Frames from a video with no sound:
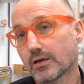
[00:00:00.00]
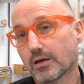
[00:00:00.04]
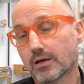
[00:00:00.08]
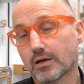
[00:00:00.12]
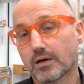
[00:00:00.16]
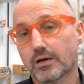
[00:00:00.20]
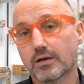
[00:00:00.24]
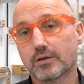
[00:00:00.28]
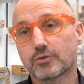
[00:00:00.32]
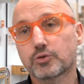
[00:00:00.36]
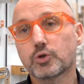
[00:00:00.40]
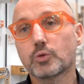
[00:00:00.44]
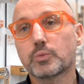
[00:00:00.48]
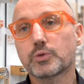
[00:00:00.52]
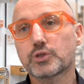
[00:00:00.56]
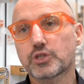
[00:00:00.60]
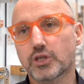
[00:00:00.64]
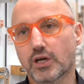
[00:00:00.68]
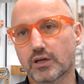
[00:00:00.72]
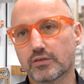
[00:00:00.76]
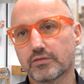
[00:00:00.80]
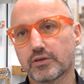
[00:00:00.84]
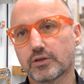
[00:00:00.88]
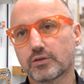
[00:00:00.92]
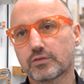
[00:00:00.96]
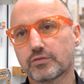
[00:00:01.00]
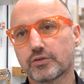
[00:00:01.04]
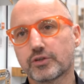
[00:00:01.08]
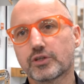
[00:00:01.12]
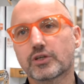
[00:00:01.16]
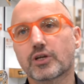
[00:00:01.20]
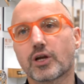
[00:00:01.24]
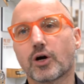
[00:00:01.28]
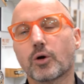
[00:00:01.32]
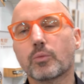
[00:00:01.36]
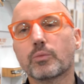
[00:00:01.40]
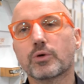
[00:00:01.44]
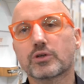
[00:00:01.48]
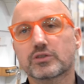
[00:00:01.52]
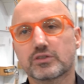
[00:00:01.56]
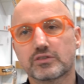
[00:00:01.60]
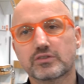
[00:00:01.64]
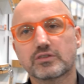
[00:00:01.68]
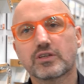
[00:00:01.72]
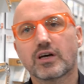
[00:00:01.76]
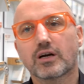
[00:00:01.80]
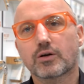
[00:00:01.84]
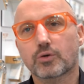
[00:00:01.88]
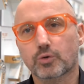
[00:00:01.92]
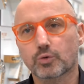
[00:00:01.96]
Äh, typische Anwendung für die Raumbox
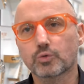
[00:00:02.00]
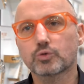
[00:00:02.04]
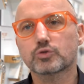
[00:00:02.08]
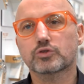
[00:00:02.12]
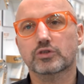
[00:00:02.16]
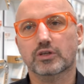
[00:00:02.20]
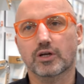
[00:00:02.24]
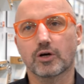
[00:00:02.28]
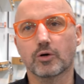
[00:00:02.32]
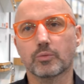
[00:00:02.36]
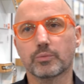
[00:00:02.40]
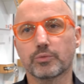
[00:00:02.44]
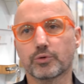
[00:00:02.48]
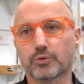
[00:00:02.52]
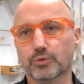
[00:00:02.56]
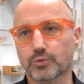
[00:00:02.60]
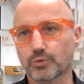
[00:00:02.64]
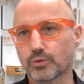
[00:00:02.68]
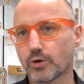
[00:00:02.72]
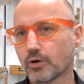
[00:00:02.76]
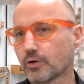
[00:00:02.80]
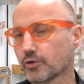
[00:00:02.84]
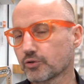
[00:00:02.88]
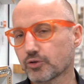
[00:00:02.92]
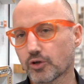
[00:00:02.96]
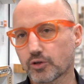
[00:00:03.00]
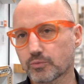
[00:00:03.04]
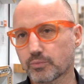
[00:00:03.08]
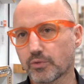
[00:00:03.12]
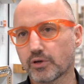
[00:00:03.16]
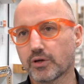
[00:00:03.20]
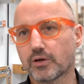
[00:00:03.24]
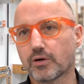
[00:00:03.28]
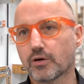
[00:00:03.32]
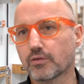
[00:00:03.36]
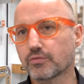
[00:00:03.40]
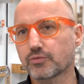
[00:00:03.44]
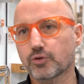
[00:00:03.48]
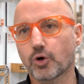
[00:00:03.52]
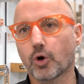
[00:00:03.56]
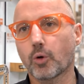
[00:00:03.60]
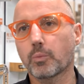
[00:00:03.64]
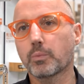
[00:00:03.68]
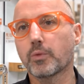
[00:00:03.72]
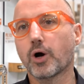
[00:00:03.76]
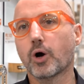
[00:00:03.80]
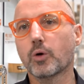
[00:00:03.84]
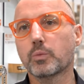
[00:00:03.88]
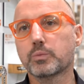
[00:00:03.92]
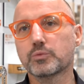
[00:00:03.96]
ist ein Großraumbüro. Heute hat man ja oft
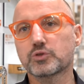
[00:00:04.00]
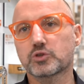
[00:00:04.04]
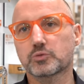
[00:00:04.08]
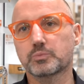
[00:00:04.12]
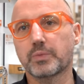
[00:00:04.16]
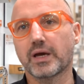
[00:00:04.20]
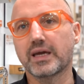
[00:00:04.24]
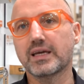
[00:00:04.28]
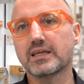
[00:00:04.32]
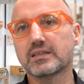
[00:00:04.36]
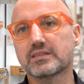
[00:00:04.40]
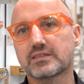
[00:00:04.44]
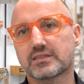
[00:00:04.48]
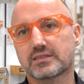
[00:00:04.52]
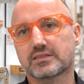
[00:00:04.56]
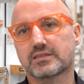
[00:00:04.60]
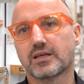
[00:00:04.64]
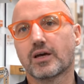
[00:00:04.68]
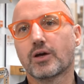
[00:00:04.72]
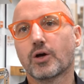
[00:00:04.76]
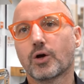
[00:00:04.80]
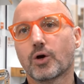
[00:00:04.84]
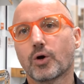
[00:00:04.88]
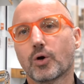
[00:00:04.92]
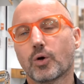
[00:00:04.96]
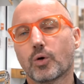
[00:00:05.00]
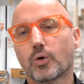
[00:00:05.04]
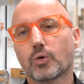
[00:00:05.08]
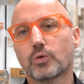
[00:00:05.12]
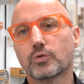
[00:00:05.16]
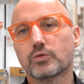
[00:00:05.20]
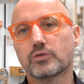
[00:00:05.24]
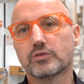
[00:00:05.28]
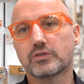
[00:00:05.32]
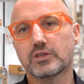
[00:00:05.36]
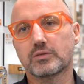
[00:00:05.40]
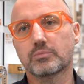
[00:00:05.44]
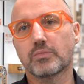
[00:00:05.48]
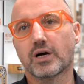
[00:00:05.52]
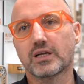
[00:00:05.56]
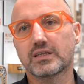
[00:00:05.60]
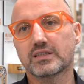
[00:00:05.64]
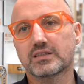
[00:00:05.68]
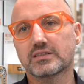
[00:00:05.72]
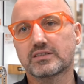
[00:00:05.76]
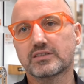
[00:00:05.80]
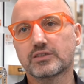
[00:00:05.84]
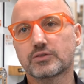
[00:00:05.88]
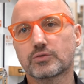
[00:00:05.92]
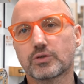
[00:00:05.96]
Open Space und in
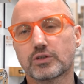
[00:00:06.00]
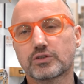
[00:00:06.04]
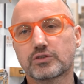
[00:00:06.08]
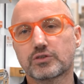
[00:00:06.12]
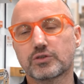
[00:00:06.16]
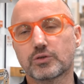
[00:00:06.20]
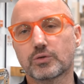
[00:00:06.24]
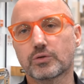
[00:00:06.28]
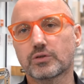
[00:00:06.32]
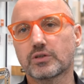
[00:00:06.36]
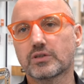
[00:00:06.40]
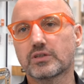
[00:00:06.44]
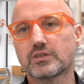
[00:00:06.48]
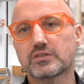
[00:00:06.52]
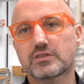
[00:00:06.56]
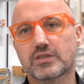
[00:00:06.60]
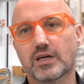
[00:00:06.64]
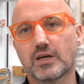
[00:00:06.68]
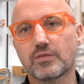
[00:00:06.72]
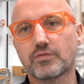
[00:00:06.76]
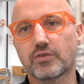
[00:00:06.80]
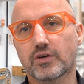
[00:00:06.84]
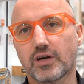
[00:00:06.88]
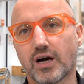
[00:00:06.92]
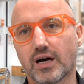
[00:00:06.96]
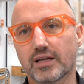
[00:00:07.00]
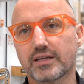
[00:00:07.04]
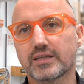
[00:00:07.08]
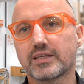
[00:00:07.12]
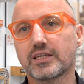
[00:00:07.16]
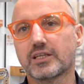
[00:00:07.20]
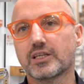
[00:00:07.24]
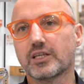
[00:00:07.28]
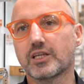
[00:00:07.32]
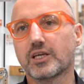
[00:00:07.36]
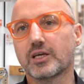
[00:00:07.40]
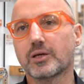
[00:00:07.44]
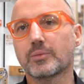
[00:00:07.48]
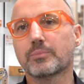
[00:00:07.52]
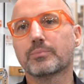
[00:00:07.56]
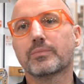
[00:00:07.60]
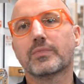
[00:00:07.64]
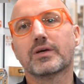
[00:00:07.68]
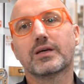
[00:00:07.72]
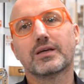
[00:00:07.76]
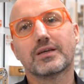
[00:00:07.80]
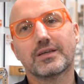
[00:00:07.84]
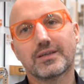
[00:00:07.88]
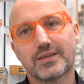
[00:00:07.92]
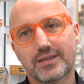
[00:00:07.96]
manchen Situationen ist es einfach angenehm,
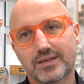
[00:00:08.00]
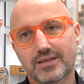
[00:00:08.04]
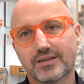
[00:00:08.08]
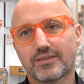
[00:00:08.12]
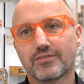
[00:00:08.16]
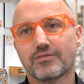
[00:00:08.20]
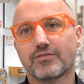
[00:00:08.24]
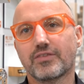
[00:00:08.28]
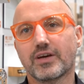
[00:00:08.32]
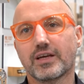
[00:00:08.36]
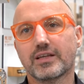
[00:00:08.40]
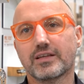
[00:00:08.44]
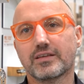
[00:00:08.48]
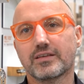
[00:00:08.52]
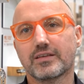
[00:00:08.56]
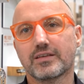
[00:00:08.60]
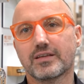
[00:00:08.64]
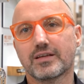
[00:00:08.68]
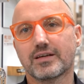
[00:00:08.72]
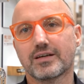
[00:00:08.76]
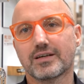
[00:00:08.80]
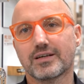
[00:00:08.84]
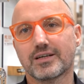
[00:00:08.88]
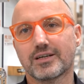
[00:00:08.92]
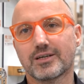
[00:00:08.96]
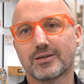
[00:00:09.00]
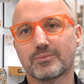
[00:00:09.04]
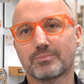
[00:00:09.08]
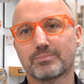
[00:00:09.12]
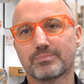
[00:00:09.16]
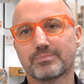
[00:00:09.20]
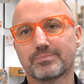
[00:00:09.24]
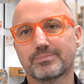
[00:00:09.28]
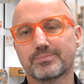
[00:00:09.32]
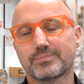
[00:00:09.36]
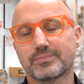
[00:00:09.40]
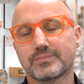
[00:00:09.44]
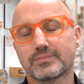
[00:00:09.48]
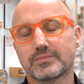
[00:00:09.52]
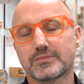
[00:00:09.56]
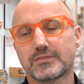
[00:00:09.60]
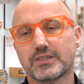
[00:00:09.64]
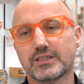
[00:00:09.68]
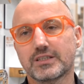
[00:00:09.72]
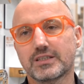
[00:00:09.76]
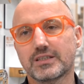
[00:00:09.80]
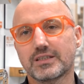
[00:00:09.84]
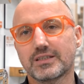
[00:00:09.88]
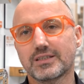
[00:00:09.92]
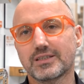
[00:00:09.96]
wenn ähm,
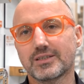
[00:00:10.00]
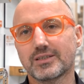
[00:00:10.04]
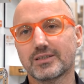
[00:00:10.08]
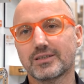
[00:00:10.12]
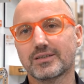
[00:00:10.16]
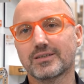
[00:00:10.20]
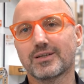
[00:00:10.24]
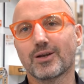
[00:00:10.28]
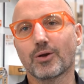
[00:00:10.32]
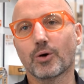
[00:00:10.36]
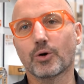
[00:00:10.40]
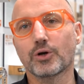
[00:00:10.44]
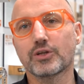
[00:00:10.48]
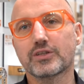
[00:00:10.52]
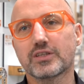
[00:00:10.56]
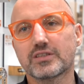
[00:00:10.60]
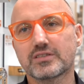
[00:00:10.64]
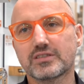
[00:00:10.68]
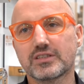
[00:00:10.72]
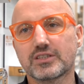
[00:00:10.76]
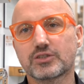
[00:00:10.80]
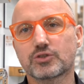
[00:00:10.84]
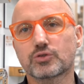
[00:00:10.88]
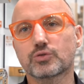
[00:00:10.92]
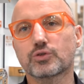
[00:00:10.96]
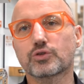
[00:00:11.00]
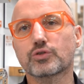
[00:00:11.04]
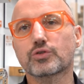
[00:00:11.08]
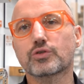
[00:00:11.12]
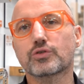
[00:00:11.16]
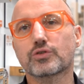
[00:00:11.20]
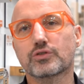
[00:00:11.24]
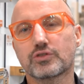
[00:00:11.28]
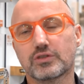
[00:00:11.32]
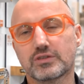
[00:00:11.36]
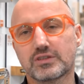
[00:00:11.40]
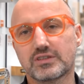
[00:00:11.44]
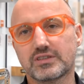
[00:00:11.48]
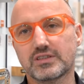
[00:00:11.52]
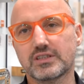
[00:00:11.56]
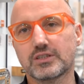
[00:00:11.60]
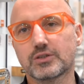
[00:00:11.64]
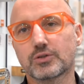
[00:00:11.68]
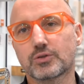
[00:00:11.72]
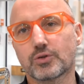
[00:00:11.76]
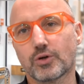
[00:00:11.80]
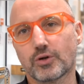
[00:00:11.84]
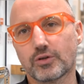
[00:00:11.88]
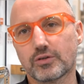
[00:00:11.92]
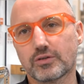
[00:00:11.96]
die Leute sich
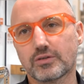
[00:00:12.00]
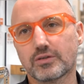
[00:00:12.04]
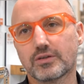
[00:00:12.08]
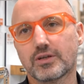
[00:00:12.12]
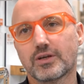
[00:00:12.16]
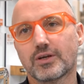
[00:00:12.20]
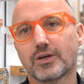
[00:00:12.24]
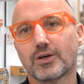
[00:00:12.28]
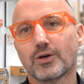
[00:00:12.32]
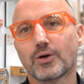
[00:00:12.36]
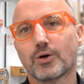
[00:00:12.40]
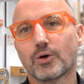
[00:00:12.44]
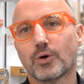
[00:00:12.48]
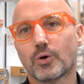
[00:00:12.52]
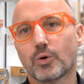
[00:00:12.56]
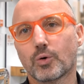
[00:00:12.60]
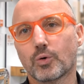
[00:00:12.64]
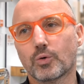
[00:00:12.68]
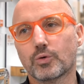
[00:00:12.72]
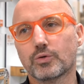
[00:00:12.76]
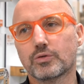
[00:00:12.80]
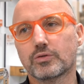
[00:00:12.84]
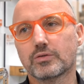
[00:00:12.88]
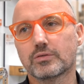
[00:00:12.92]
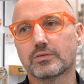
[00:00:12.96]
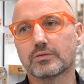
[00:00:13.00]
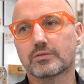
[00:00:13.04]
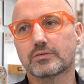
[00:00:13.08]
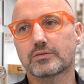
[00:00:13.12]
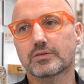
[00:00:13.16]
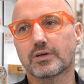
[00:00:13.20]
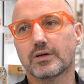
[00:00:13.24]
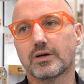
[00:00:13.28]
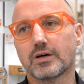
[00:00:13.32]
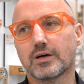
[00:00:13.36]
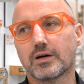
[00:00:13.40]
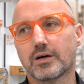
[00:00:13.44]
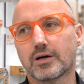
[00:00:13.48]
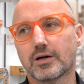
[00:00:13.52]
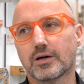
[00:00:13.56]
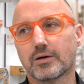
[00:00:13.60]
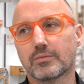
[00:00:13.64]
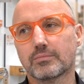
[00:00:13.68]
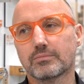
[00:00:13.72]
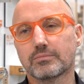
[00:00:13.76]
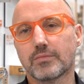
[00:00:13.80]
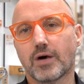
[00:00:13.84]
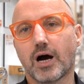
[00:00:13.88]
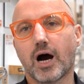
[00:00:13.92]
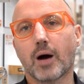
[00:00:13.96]
zurückziehen können und
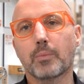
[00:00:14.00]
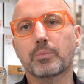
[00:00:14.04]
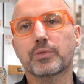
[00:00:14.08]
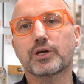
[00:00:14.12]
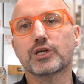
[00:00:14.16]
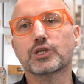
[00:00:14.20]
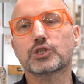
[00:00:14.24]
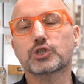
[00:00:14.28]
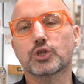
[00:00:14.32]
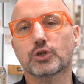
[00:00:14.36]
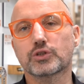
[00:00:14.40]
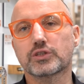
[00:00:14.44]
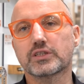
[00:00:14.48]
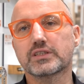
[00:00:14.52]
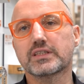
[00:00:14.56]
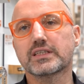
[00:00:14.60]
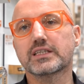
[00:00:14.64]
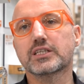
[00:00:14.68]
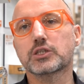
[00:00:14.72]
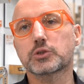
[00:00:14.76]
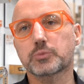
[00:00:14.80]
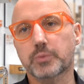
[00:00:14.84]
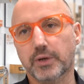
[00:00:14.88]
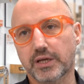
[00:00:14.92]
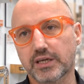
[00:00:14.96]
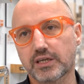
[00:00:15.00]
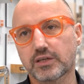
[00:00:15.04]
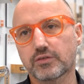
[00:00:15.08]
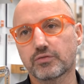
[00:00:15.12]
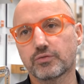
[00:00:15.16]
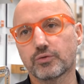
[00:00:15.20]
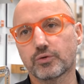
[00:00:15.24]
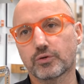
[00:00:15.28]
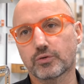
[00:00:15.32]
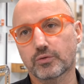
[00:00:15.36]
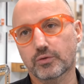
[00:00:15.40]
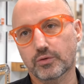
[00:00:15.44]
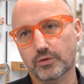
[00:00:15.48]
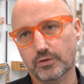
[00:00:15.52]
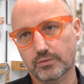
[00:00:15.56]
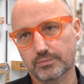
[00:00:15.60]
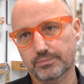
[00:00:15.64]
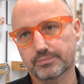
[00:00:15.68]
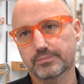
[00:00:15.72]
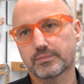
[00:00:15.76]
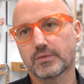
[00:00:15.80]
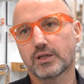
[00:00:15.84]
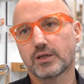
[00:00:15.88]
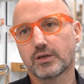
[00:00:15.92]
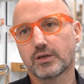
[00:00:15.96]
ähm, abgeschottete Gespräche führen können.